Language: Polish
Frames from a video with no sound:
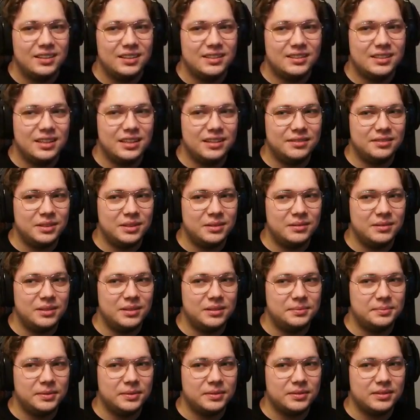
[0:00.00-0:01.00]
Stare
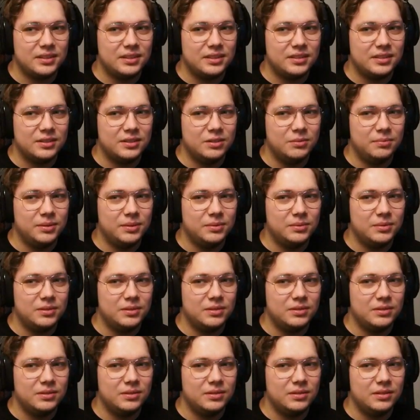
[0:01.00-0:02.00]
farmery pomimo że do open
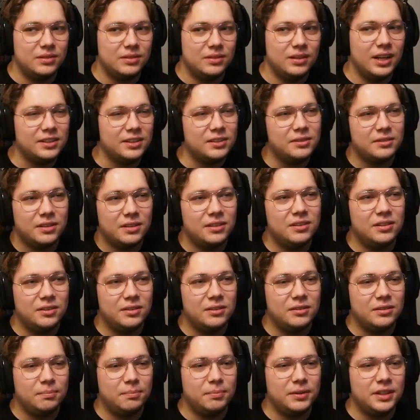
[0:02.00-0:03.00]
worldu. No ale to, to, no
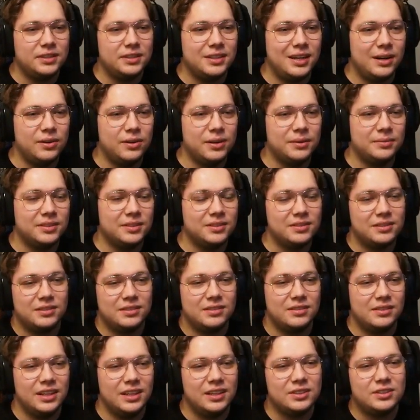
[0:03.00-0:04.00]
to, to powiedziałem, no, to,
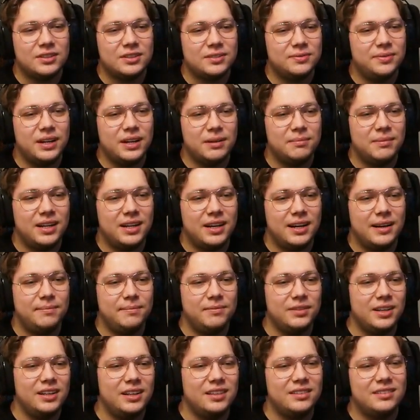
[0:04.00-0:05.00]
no ale co z farma
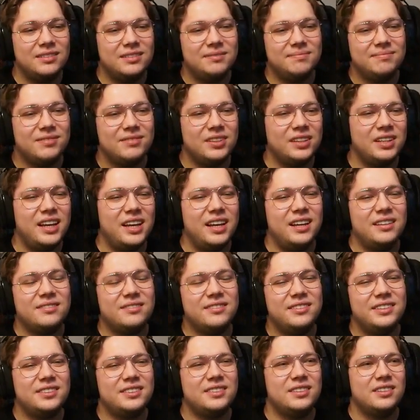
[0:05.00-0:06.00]
no ale to, to nie,
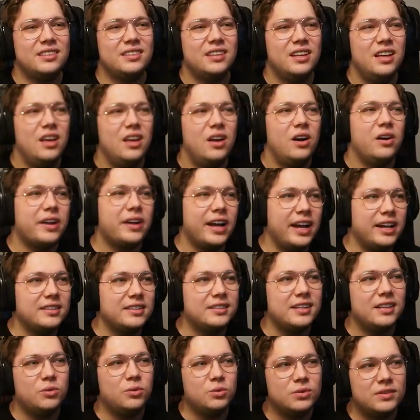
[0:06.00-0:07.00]
wiesz, no okej,
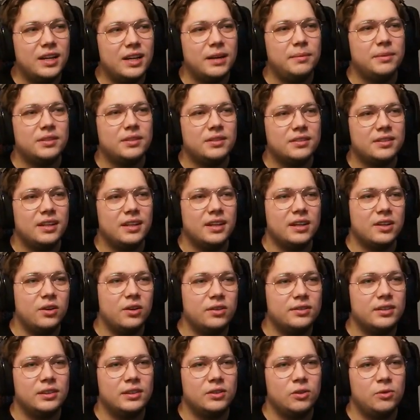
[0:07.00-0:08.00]
okay, uznajmy to za
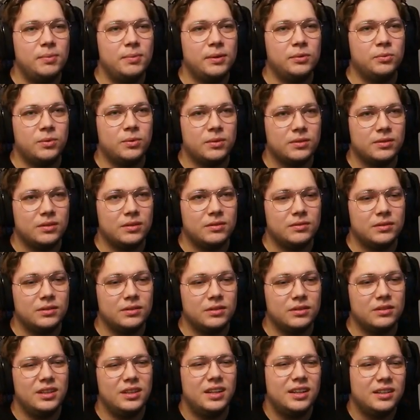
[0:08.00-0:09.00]
content open worldowy,
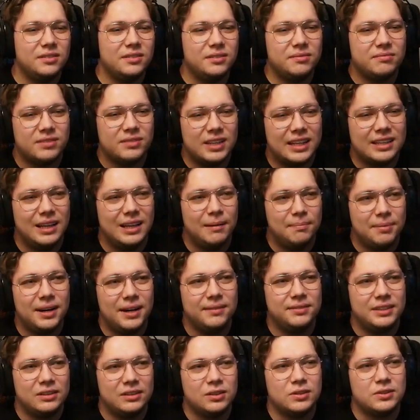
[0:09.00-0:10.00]
no, no ale to tak
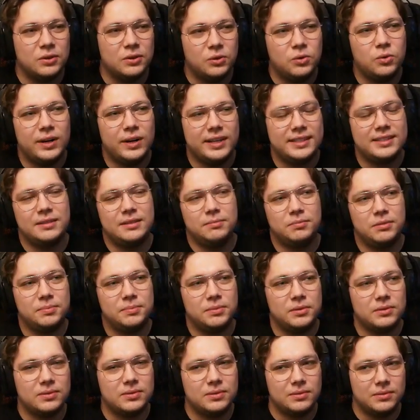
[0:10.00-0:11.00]
naprawdę to są questy po
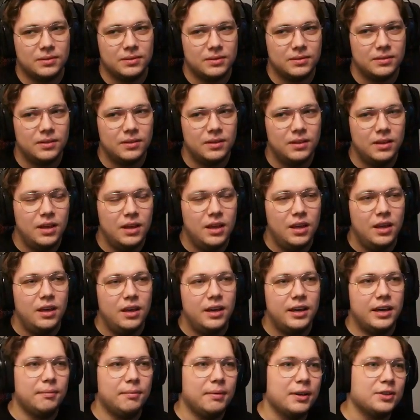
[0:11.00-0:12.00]
prostu, no.
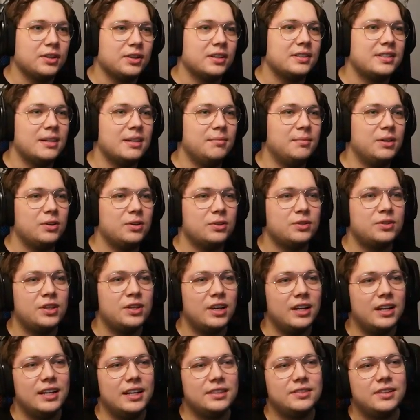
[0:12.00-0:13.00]
Chyba, że chcemy
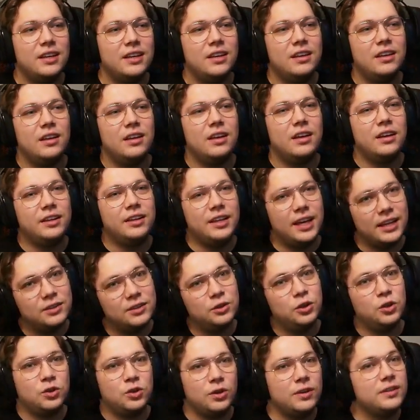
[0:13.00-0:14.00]
rozdzielać, e,
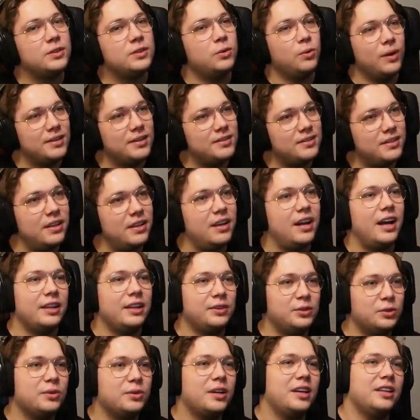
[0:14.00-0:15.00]
jedno to jest questy, a
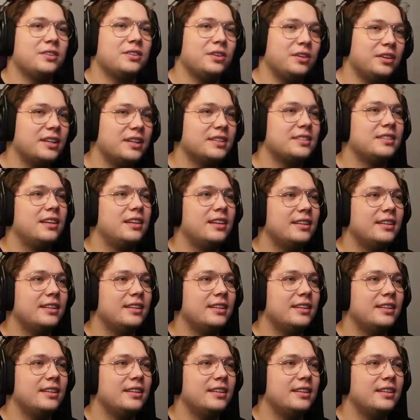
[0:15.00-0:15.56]
drugie to jest